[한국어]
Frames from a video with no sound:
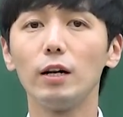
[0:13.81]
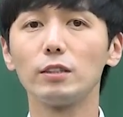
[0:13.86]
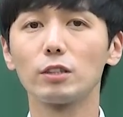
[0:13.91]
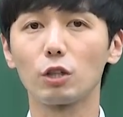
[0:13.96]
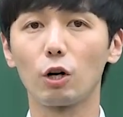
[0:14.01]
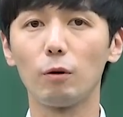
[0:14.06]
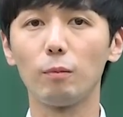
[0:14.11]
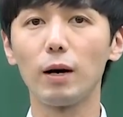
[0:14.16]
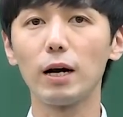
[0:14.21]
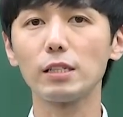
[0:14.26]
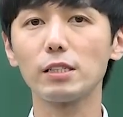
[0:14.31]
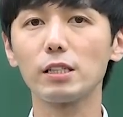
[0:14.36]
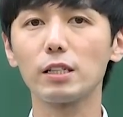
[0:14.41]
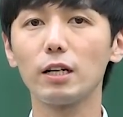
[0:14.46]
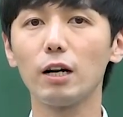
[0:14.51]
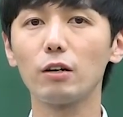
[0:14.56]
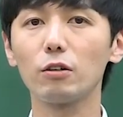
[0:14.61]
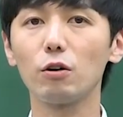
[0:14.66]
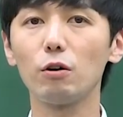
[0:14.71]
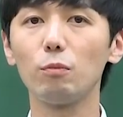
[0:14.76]

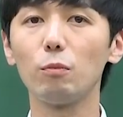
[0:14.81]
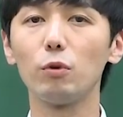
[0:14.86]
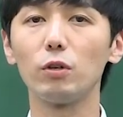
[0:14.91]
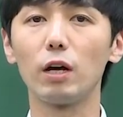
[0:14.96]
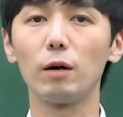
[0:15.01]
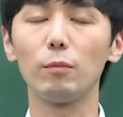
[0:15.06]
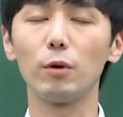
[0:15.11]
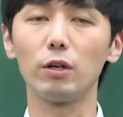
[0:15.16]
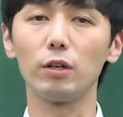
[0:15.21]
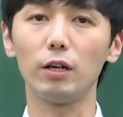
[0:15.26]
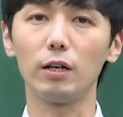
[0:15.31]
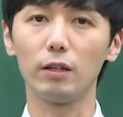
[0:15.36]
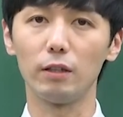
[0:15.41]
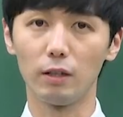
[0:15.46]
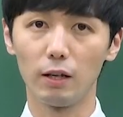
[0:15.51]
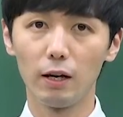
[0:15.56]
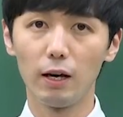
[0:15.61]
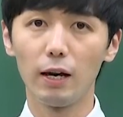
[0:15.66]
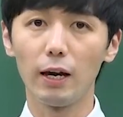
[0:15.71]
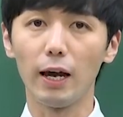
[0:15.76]
점화식이란 건 뭐냐면은
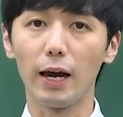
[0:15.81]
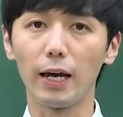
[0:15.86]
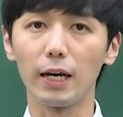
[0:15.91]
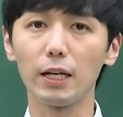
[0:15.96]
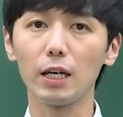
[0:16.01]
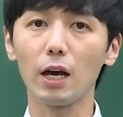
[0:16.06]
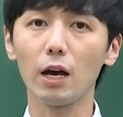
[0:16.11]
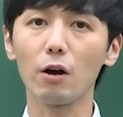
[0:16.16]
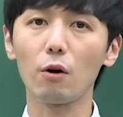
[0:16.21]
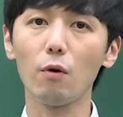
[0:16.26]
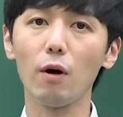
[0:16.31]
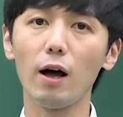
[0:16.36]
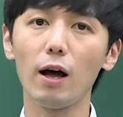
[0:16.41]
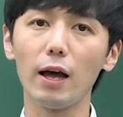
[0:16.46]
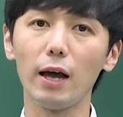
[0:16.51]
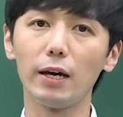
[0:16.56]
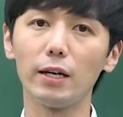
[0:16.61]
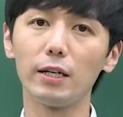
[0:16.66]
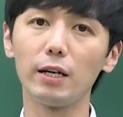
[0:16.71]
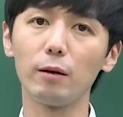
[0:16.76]

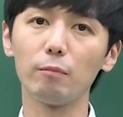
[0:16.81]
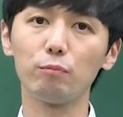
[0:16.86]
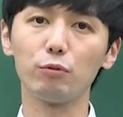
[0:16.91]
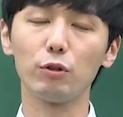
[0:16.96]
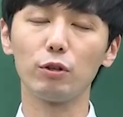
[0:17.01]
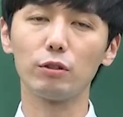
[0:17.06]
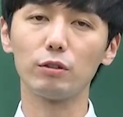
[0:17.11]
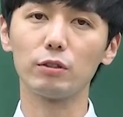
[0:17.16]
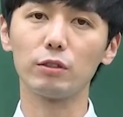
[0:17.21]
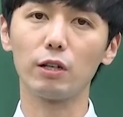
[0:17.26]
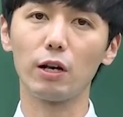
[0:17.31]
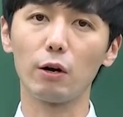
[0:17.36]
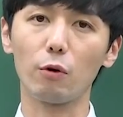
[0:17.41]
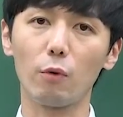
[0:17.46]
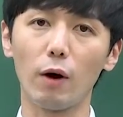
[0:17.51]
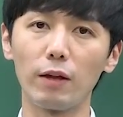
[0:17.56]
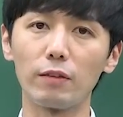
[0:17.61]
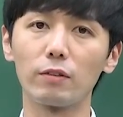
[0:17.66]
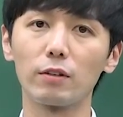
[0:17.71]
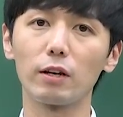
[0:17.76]
AN과 AN 플러스의
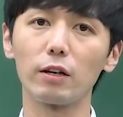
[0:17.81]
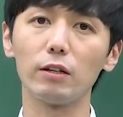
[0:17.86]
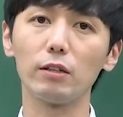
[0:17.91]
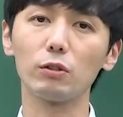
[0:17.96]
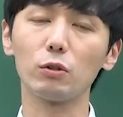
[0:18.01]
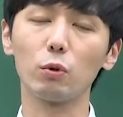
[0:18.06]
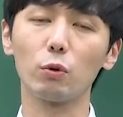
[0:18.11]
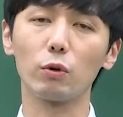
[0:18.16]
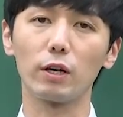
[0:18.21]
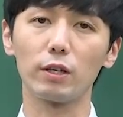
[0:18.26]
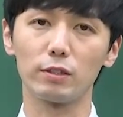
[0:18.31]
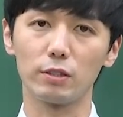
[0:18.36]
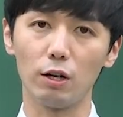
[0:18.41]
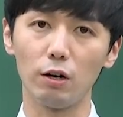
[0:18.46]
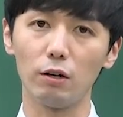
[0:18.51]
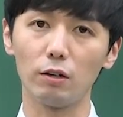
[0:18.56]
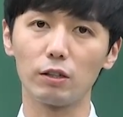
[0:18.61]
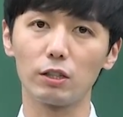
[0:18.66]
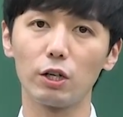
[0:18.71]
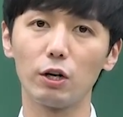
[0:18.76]
관계를
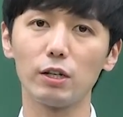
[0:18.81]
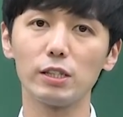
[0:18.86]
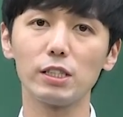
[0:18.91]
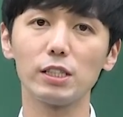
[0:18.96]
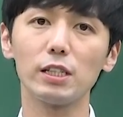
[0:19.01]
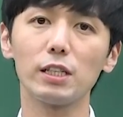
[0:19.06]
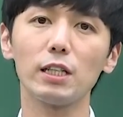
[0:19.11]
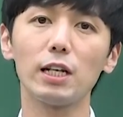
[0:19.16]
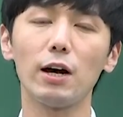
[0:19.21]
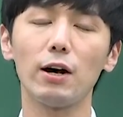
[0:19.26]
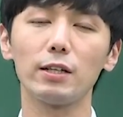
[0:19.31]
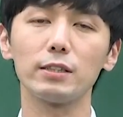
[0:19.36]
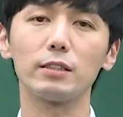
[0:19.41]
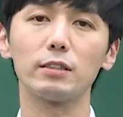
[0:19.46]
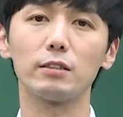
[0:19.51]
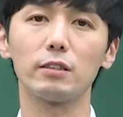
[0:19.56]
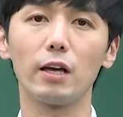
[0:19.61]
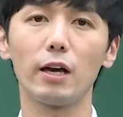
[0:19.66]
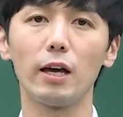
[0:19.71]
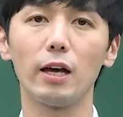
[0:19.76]
통해서 그런 식이
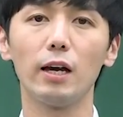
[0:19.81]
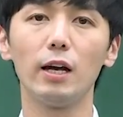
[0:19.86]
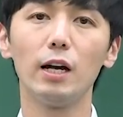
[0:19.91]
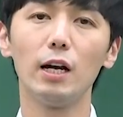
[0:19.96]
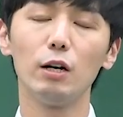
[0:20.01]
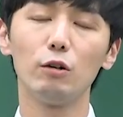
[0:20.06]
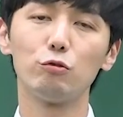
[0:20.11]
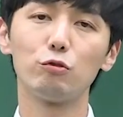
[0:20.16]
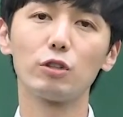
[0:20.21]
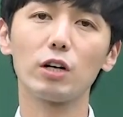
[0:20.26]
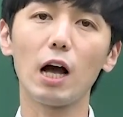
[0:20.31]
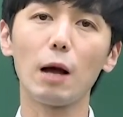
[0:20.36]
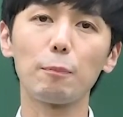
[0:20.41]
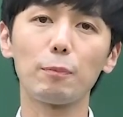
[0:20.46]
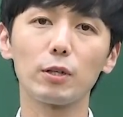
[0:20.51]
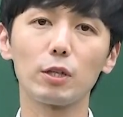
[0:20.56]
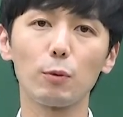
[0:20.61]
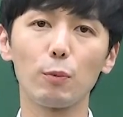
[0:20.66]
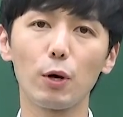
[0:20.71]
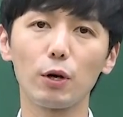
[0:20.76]
나왔을 때 우리가
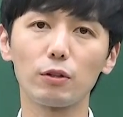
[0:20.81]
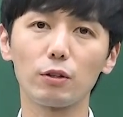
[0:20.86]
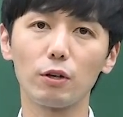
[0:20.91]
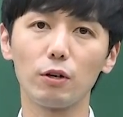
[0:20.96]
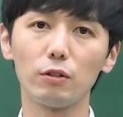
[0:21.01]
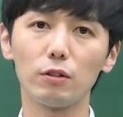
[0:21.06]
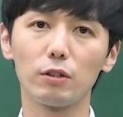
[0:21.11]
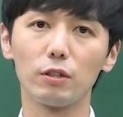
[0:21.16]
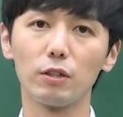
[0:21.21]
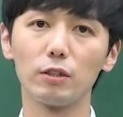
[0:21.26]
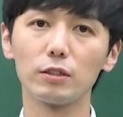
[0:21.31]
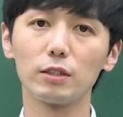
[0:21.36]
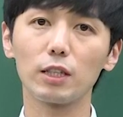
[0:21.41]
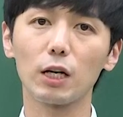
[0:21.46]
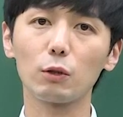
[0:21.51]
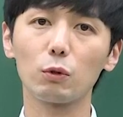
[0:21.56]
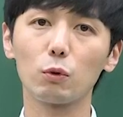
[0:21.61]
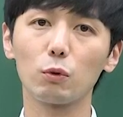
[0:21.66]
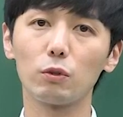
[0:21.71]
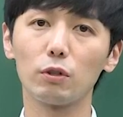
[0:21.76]
앞에서 배웠던
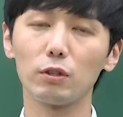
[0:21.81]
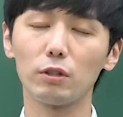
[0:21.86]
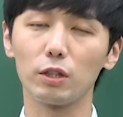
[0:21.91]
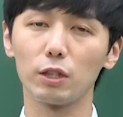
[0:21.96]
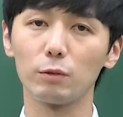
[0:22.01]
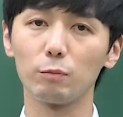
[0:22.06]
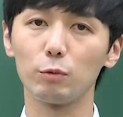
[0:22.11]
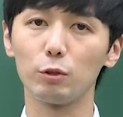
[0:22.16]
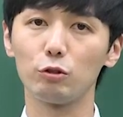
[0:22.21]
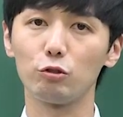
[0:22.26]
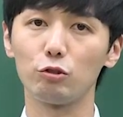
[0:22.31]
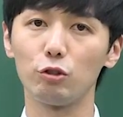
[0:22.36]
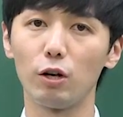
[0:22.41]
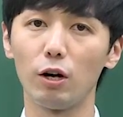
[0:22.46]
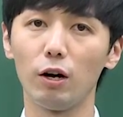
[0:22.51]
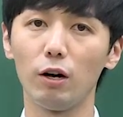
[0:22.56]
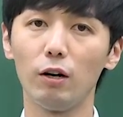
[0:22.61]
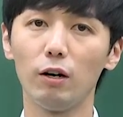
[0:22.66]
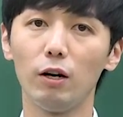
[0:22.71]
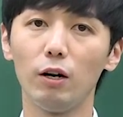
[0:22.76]
등차 또는
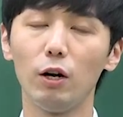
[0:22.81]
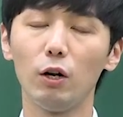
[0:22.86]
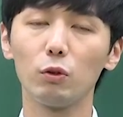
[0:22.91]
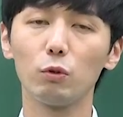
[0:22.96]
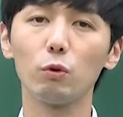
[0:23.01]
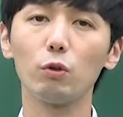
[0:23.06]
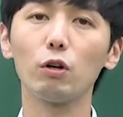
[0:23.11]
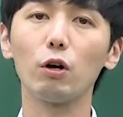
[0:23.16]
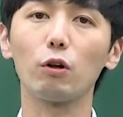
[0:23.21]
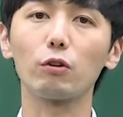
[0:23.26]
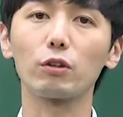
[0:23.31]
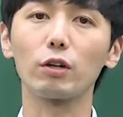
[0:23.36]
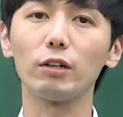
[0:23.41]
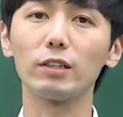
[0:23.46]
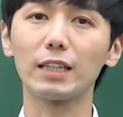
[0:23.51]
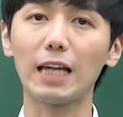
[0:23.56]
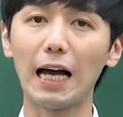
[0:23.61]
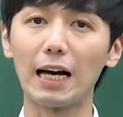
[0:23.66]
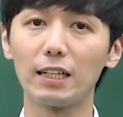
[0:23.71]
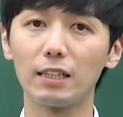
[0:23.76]
등비수열 또는
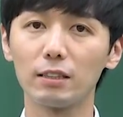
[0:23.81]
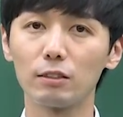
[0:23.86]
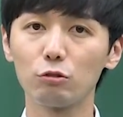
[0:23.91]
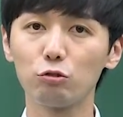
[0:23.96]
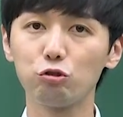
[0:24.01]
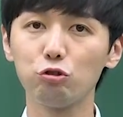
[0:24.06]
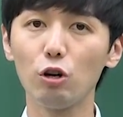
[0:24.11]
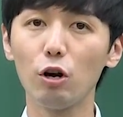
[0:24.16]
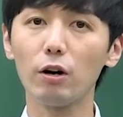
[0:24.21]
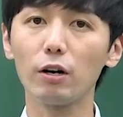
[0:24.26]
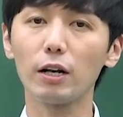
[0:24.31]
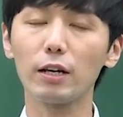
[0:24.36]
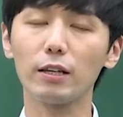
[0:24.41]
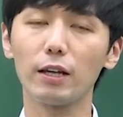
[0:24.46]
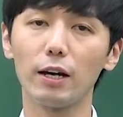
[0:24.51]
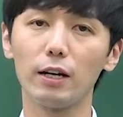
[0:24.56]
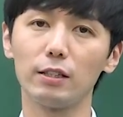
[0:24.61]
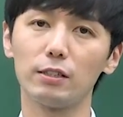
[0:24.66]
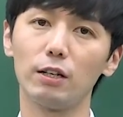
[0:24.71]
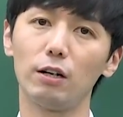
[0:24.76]
어떠한 다른 수열에
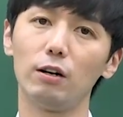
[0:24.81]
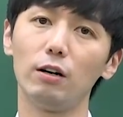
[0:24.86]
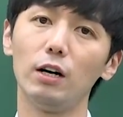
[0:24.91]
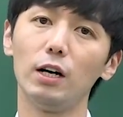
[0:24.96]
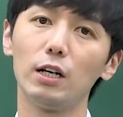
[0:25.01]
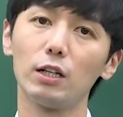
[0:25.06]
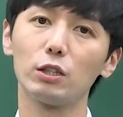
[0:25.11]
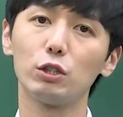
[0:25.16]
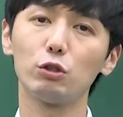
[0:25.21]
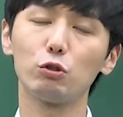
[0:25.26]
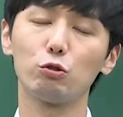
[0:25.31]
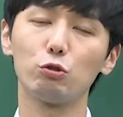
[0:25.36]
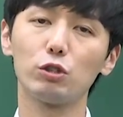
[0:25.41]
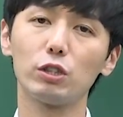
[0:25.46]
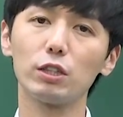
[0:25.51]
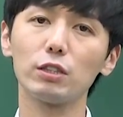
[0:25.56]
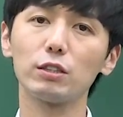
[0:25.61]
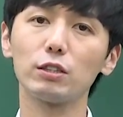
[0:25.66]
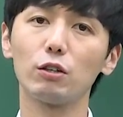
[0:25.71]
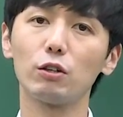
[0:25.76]
대해서 그
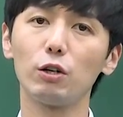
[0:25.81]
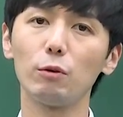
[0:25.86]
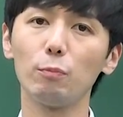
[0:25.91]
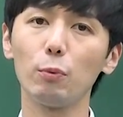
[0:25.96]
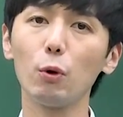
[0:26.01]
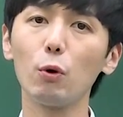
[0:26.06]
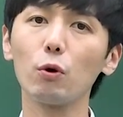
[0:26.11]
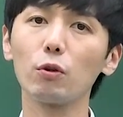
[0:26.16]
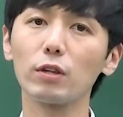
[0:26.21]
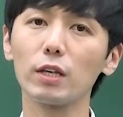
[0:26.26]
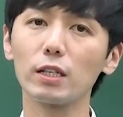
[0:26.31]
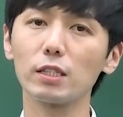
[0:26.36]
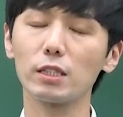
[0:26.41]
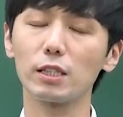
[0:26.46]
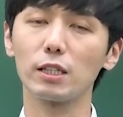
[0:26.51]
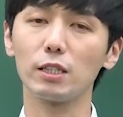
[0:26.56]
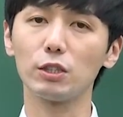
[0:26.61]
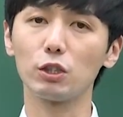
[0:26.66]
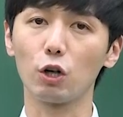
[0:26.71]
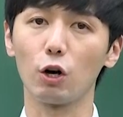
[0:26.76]
규칙성을 표현된
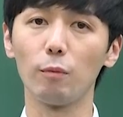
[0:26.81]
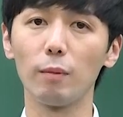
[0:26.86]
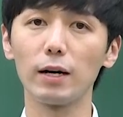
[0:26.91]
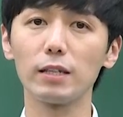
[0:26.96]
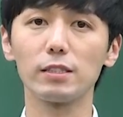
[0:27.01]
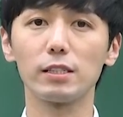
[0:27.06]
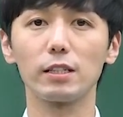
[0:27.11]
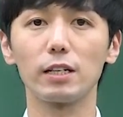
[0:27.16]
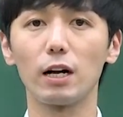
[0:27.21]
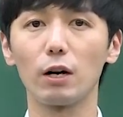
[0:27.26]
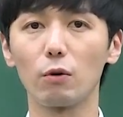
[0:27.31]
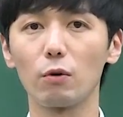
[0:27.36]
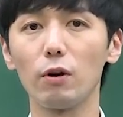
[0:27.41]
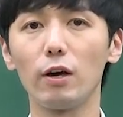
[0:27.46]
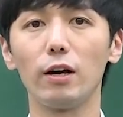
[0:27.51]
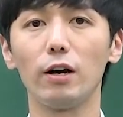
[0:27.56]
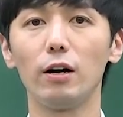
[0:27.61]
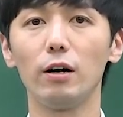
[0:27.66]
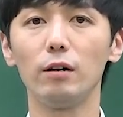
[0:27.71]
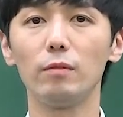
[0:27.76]
식을 점화식이라고
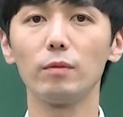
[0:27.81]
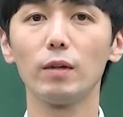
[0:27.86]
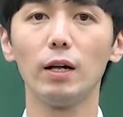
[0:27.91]
해요.